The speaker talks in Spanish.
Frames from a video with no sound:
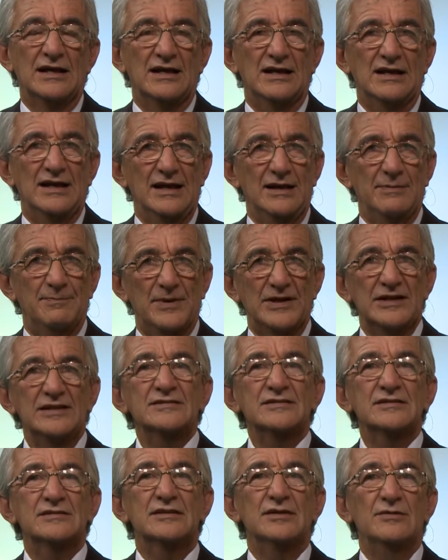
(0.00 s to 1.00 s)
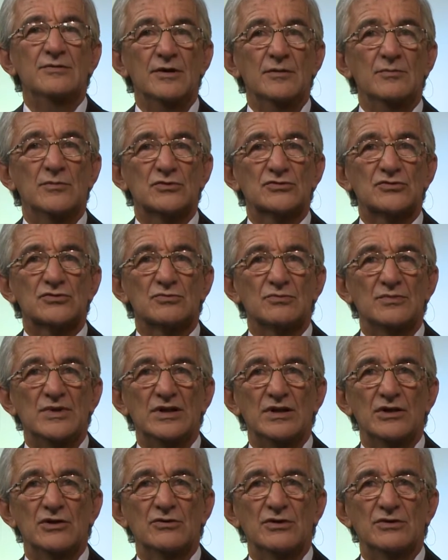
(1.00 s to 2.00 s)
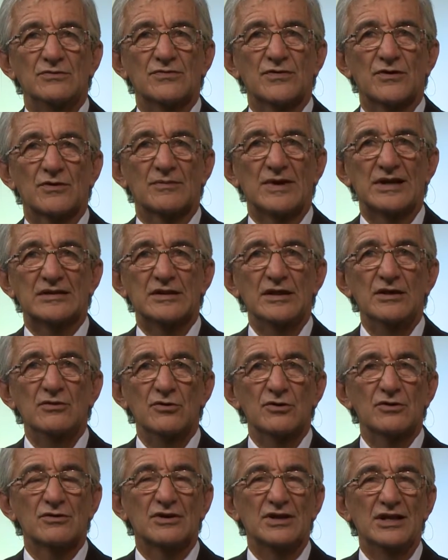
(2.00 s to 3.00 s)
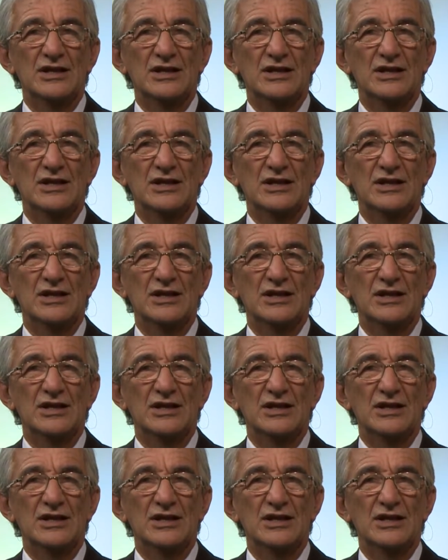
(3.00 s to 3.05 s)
¿Les parece si vemos un video informativo